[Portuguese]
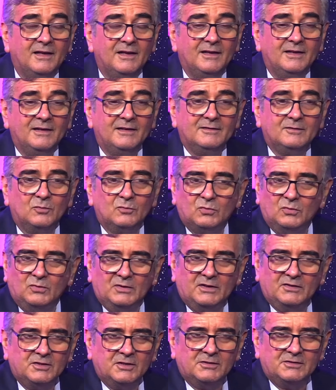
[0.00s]
Então tudo que a
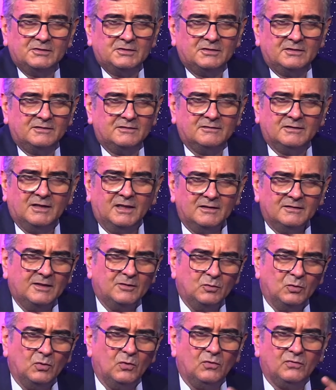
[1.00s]
gente tem
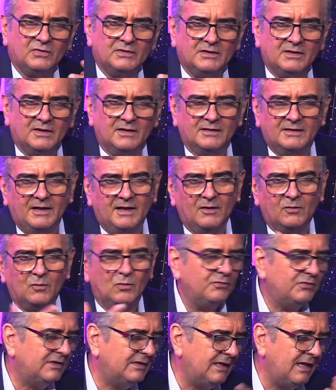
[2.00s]
dúvida, quer
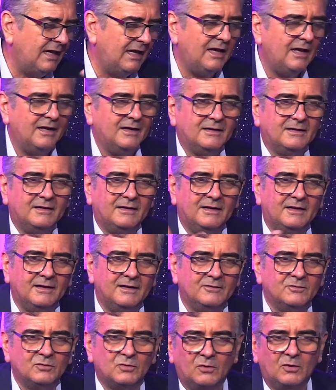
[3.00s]
convidar, quer
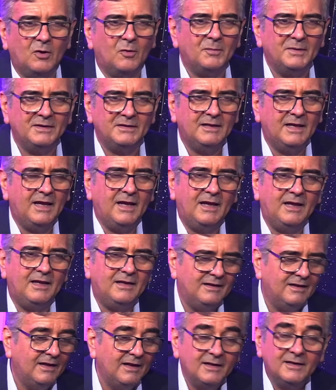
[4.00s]
trocar uma
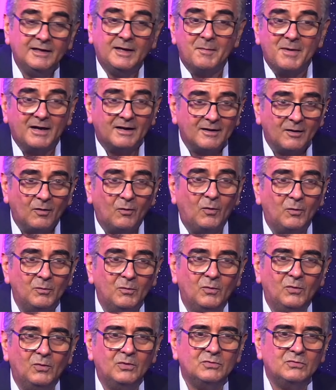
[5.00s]
ideia, quer marcar um
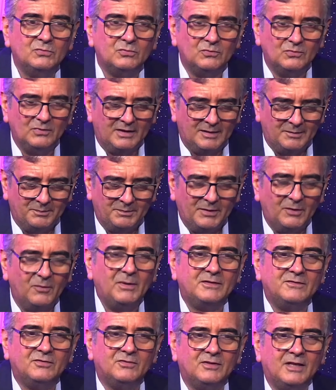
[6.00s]
almoço, é pelo
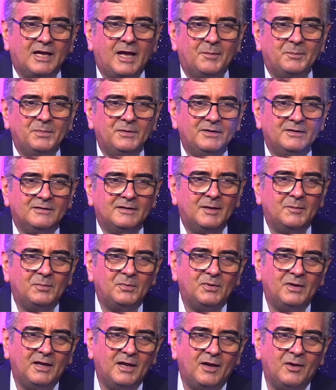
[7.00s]
WhatsApp em tempo
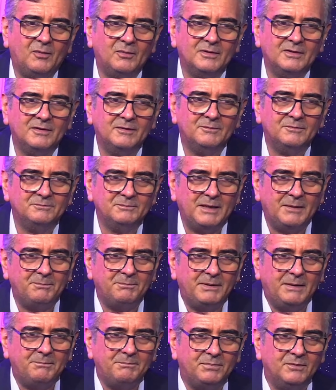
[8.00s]
real. Aqui.
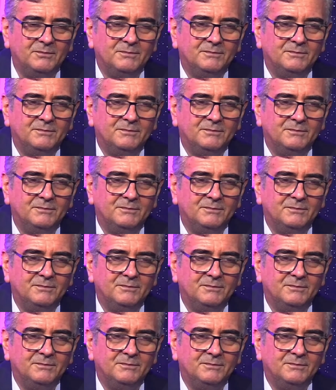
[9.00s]
Papapum.